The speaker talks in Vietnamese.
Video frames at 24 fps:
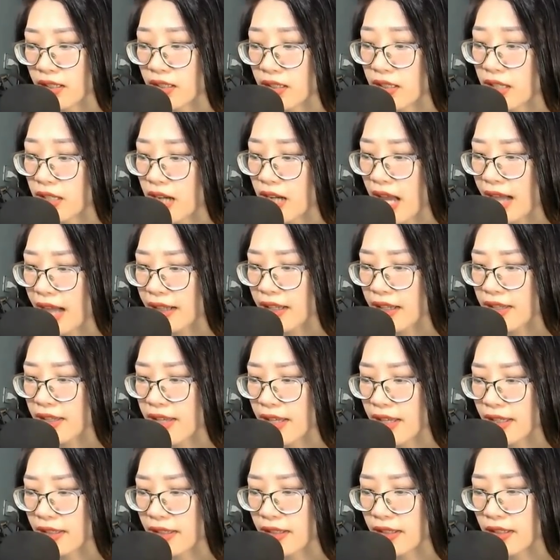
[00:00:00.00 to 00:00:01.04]
Là cái
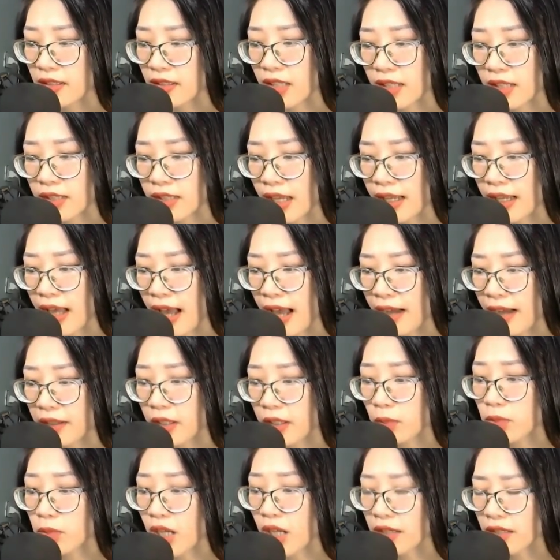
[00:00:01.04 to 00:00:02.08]
gì thì tài hạ
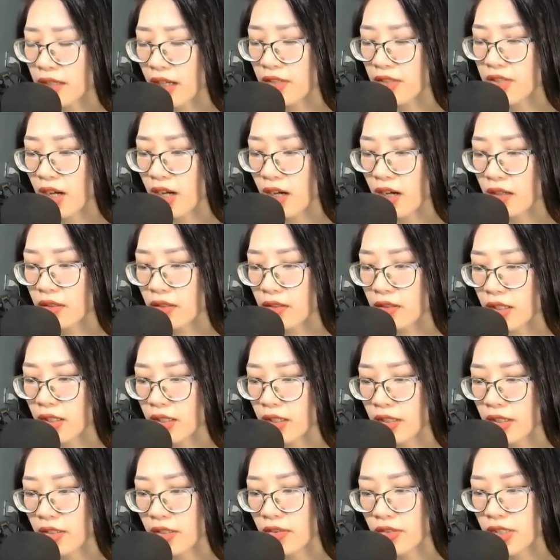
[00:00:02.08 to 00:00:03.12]
không thể nói rõ.
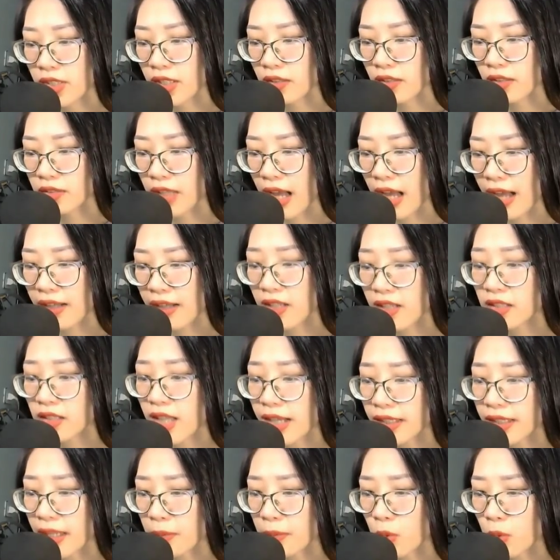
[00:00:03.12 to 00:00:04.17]
Nhưng ta có
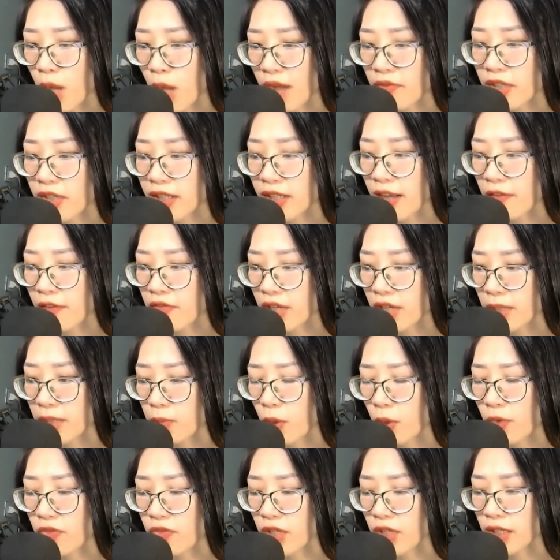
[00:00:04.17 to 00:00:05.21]
thể cam đoan với các vị
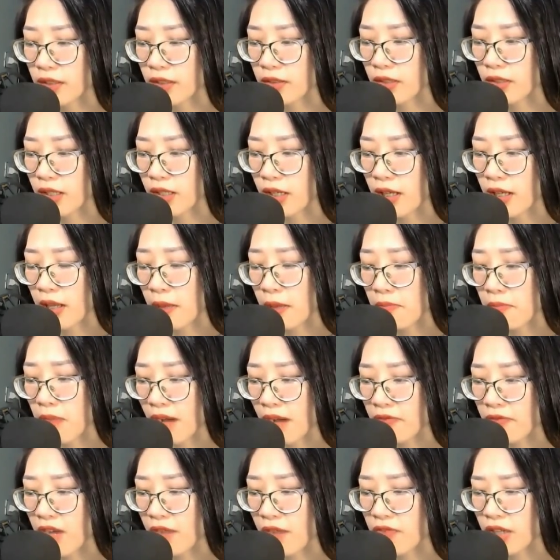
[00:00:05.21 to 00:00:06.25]
một việc.
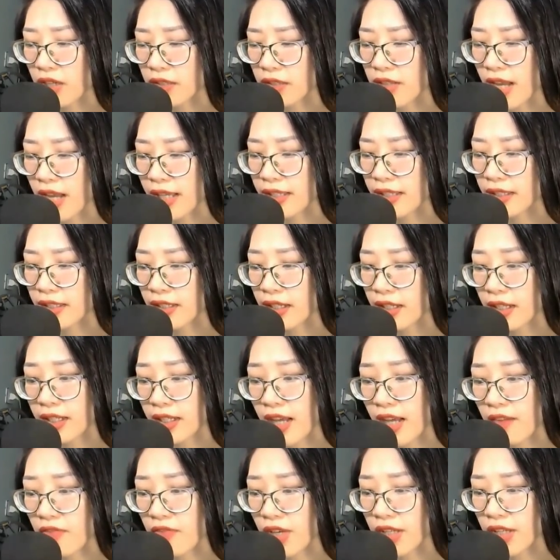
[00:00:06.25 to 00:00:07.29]
Bằng vào vật này,
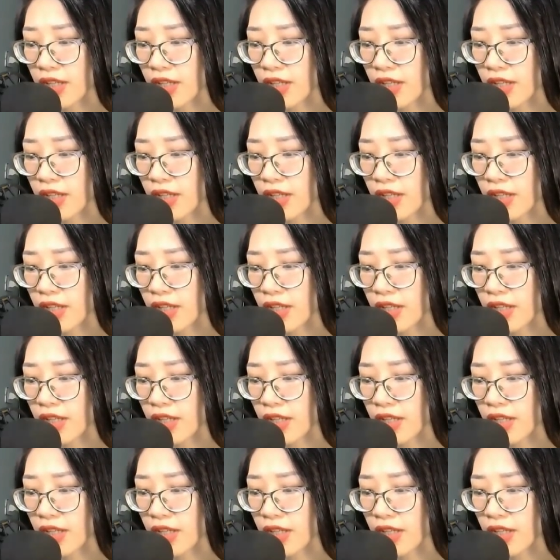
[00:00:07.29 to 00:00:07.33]
các vị